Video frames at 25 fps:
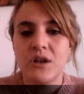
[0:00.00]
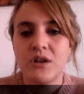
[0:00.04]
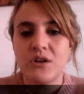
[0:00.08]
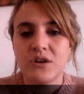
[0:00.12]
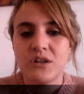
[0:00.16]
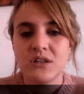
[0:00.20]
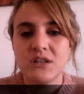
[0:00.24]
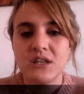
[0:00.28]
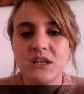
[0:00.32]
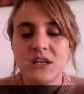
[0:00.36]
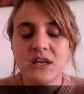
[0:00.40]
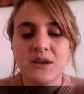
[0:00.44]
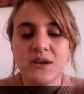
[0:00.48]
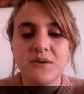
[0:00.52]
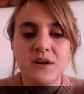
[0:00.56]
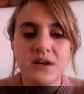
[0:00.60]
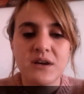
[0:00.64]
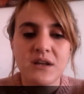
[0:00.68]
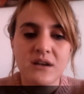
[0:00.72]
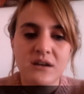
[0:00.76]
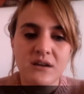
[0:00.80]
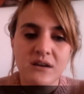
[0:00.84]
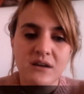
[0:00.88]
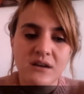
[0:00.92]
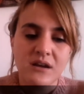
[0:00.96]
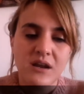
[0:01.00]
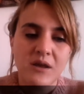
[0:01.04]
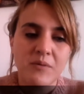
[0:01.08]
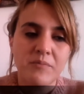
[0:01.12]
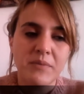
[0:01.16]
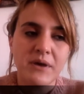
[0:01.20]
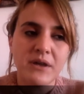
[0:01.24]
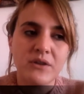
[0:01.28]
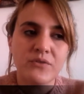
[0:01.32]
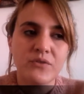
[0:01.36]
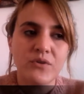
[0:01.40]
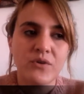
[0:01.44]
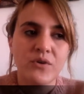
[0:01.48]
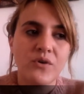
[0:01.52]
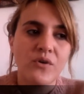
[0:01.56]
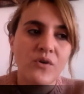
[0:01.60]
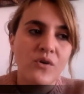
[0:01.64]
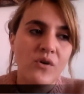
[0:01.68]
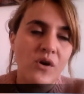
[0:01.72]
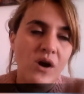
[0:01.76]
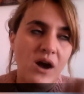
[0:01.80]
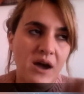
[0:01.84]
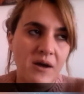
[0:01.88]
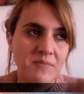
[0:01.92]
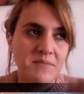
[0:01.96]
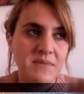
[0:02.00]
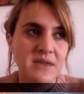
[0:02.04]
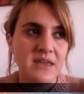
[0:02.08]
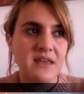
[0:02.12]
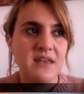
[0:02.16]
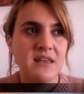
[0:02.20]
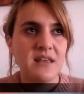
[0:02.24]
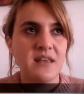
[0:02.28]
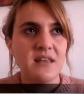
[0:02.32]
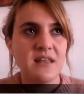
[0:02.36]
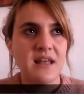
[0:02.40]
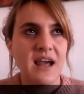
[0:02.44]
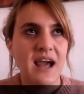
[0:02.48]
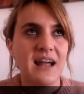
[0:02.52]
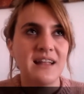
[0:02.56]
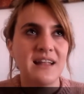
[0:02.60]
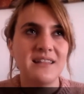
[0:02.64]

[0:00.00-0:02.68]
lo que tiene que ver respecto a mí,